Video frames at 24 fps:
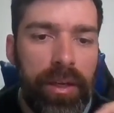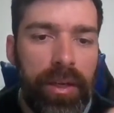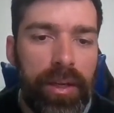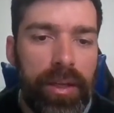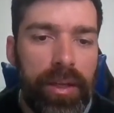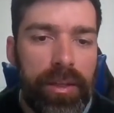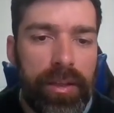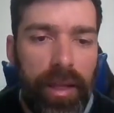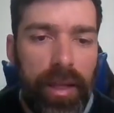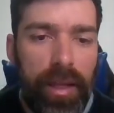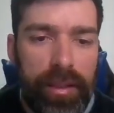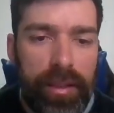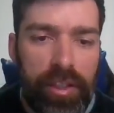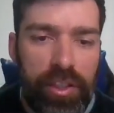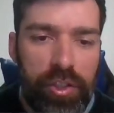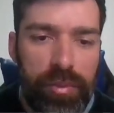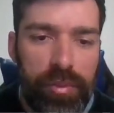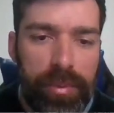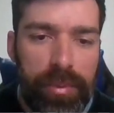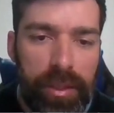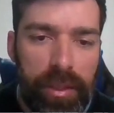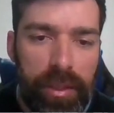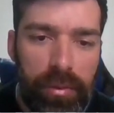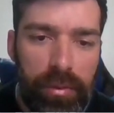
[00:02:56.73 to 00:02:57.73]
da Inter de
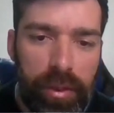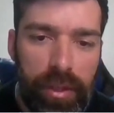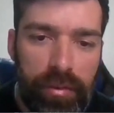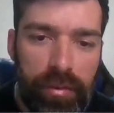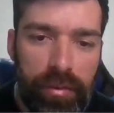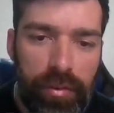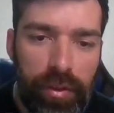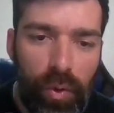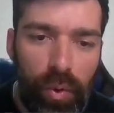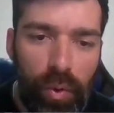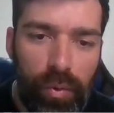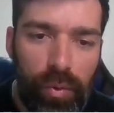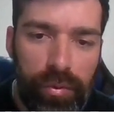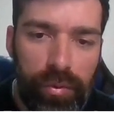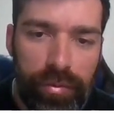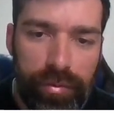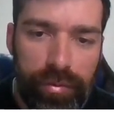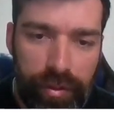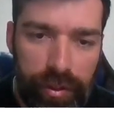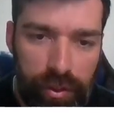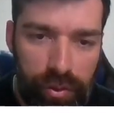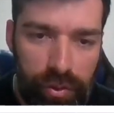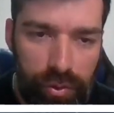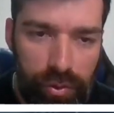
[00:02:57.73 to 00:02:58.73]
Milão, que virou um
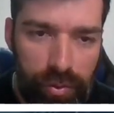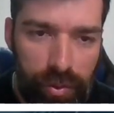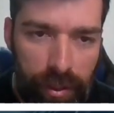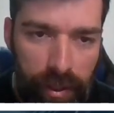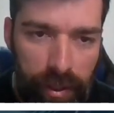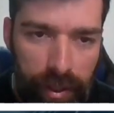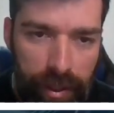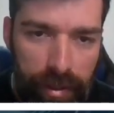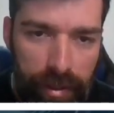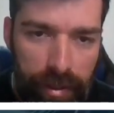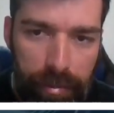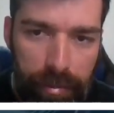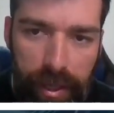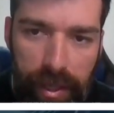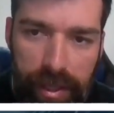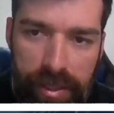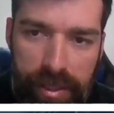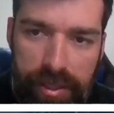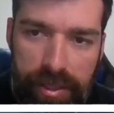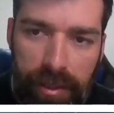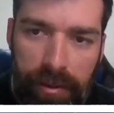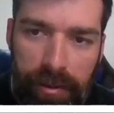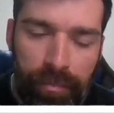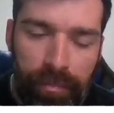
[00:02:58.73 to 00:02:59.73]
vídeo,
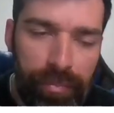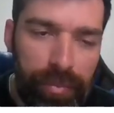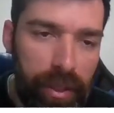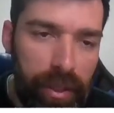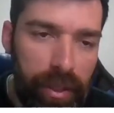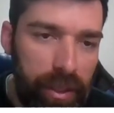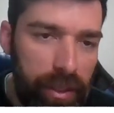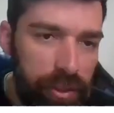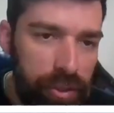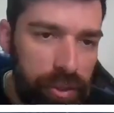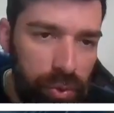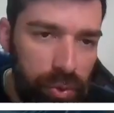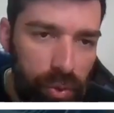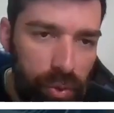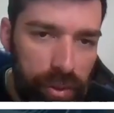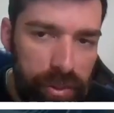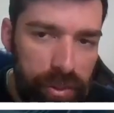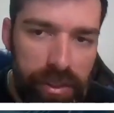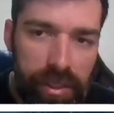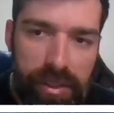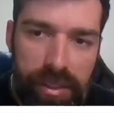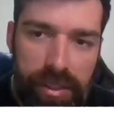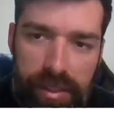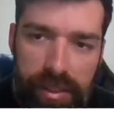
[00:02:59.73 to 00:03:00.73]
beleza? E de
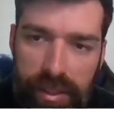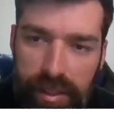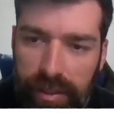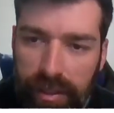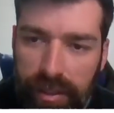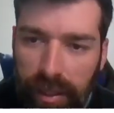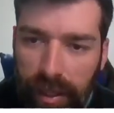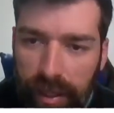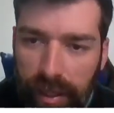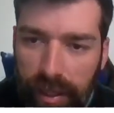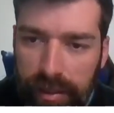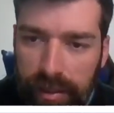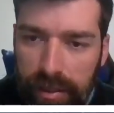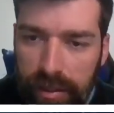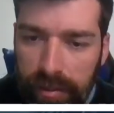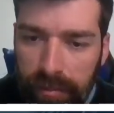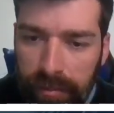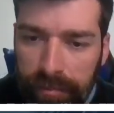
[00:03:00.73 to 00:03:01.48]
todas essas entradas,